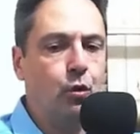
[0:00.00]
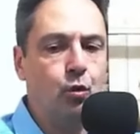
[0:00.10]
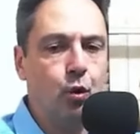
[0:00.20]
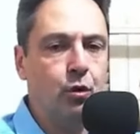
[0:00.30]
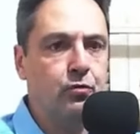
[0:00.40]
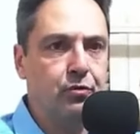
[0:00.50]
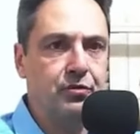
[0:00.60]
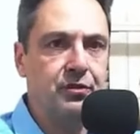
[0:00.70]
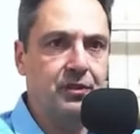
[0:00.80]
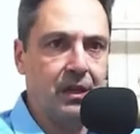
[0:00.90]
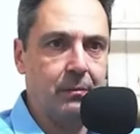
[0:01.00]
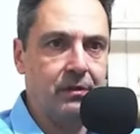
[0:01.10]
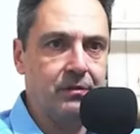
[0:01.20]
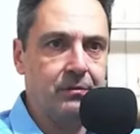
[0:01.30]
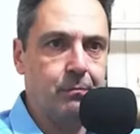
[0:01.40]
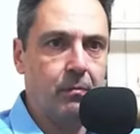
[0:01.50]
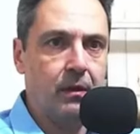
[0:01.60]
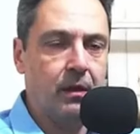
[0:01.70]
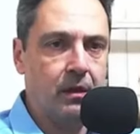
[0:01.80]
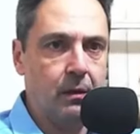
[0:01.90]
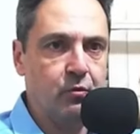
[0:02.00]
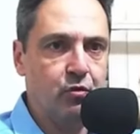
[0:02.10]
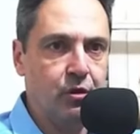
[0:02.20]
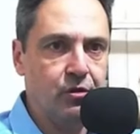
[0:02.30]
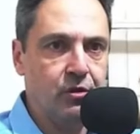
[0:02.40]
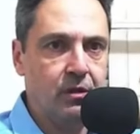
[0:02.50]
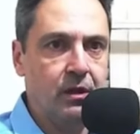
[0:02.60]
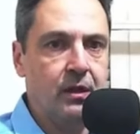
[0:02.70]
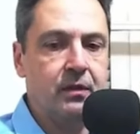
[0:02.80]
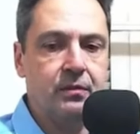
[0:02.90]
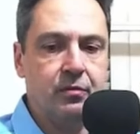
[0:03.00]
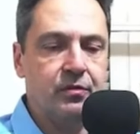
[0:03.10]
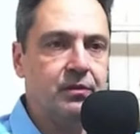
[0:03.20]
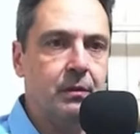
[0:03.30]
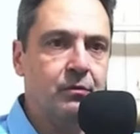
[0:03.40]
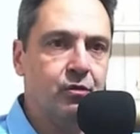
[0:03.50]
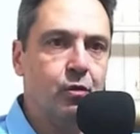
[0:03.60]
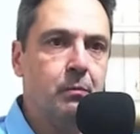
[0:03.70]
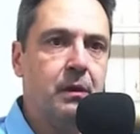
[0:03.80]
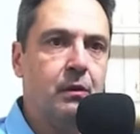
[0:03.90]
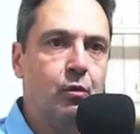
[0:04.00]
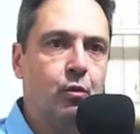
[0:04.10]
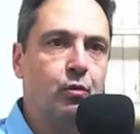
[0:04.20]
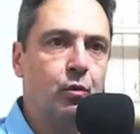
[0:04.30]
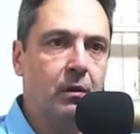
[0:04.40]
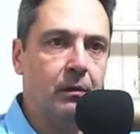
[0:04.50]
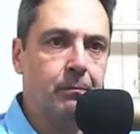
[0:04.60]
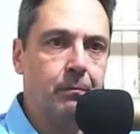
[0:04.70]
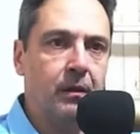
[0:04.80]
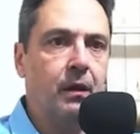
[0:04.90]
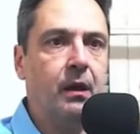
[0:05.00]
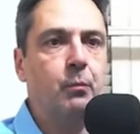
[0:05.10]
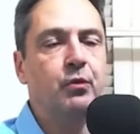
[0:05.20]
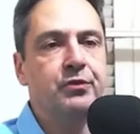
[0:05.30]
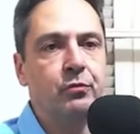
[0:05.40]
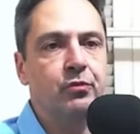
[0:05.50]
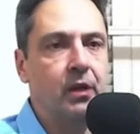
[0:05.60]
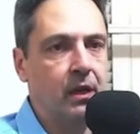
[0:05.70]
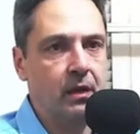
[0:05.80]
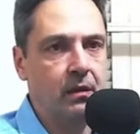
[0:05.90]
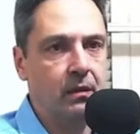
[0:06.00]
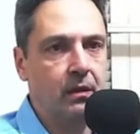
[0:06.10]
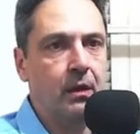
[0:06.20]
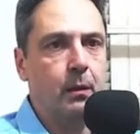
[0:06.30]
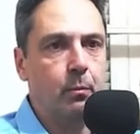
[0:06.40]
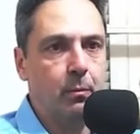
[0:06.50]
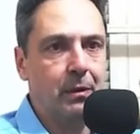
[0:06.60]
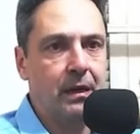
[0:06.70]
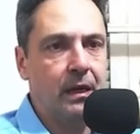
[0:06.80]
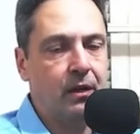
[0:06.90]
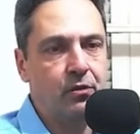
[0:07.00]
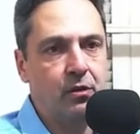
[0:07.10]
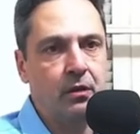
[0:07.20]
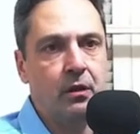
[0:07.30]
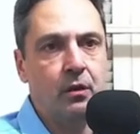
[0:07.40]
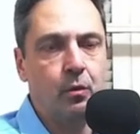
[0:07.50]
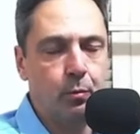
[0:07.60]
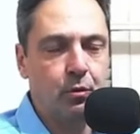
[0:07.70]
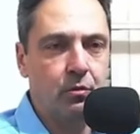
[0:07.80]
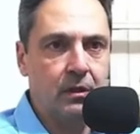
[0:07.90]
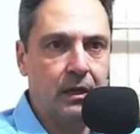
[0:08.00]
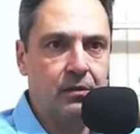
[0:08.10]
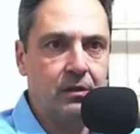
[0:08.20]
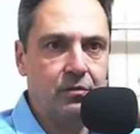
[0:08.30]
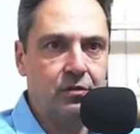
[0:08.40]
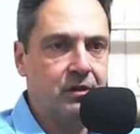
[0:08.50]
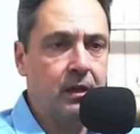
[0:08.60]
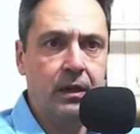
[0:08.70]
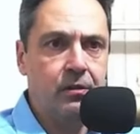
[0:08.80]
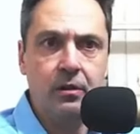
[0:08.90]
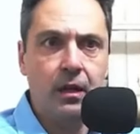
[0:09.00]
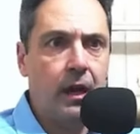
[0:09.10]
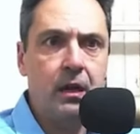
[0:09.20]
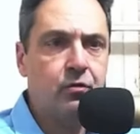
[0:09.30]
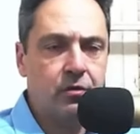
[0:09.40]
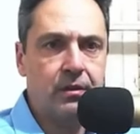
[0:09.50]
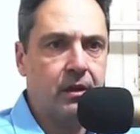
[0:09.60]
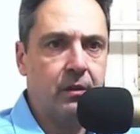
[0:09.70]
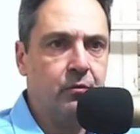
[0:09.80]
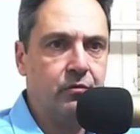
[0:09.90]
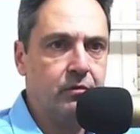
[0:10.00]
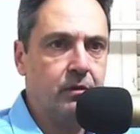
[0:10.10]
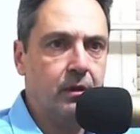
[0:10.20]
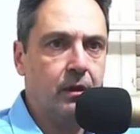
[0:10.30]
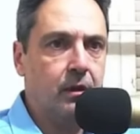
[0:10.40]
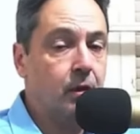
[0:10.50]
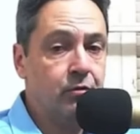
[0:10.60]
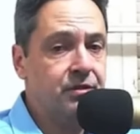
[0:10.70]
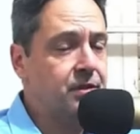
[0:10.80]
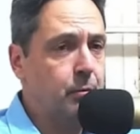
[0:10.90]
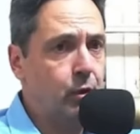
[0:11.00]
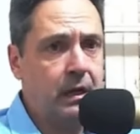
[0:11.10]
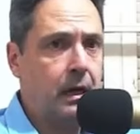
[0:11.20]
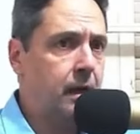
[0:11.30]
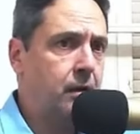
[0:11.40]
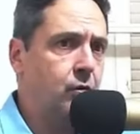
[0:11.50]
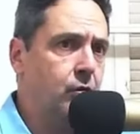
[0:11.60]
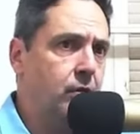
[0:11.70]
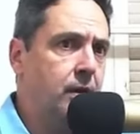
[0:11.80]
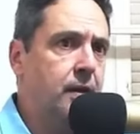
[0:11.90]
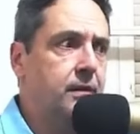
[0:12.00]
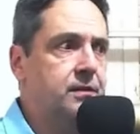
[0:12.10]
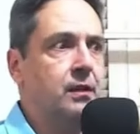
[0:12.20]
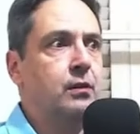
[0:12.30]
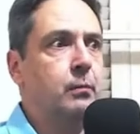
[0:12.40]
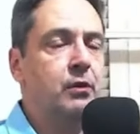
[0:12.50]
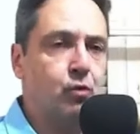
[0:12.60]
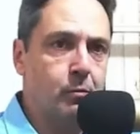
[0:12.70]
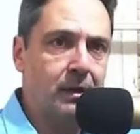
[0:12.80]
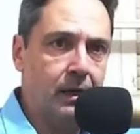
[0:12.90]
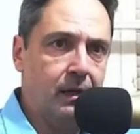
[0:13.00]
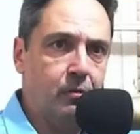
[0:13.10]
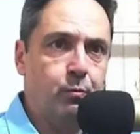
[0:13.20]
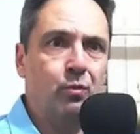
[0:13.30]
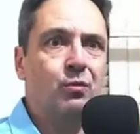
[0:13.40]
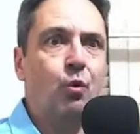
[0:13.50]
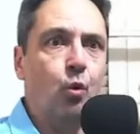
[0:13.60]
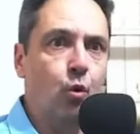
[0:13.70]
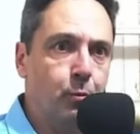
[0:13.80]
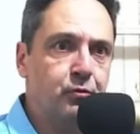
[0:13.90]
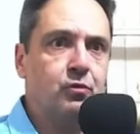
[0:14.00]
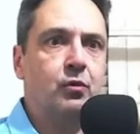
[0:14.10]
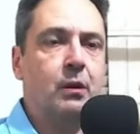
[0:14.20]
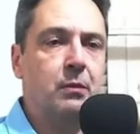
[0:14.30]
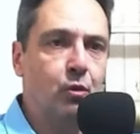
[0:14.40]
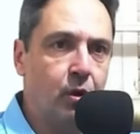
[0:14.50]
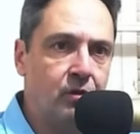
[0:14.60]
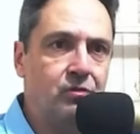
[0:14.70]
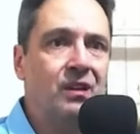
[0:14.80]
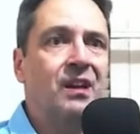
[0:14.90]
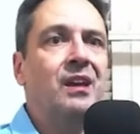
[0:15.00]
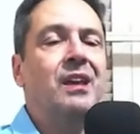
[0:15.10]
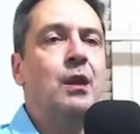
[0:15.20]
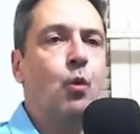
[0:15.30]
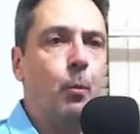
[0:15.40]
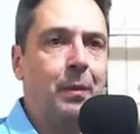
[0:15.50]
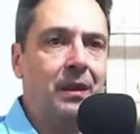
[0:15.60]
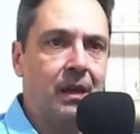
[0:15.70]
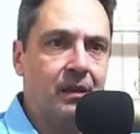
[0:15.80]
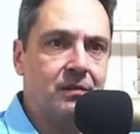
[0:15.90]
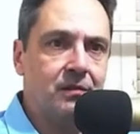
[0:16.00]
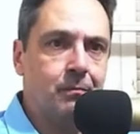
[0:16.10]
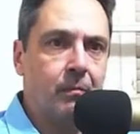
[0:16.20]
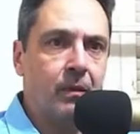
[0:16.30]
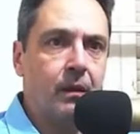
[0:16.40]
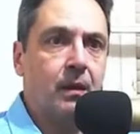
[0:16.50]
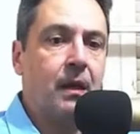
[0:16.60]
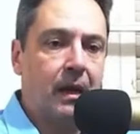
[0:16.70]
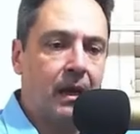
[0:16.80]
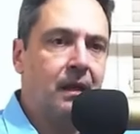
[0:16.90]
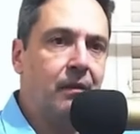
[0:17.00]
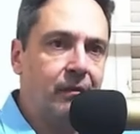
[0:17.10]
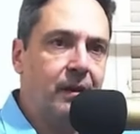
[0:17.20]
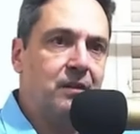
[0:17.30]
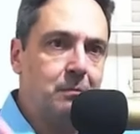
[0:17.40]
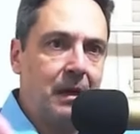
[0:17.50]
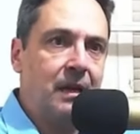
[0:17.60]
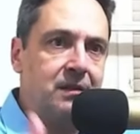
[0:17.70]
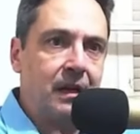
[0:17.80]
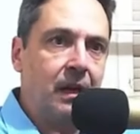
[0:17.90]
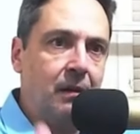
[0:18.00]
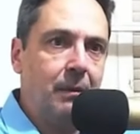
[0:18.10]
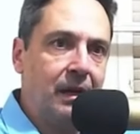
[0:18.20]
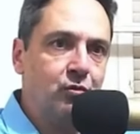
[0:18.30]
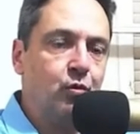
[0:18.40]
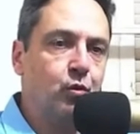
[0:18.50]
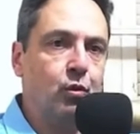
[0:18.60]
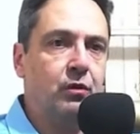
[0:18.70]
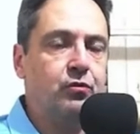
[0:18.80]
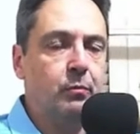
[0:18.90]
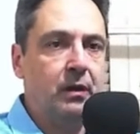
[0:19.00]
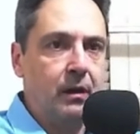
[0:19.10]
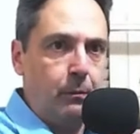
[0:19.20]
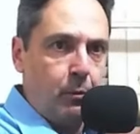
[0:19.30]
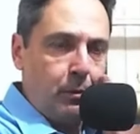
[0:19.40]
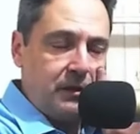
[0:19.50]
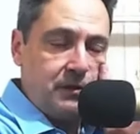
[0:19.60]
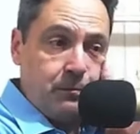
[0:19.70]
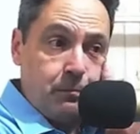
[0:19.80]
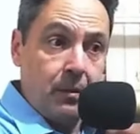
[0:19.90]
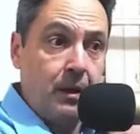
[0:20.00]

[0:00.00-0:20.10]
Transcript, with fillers: Todos os sistemas que temos hoje são sistemas de domínio e controle e remoção de renda, propriedade e oportunidade da sociedade. É isso que temos. E é um sistema oligárquico, centralmente comandado por corruptos, criminosos, incompetentes que cada vez mais querem mais controle sobre a população.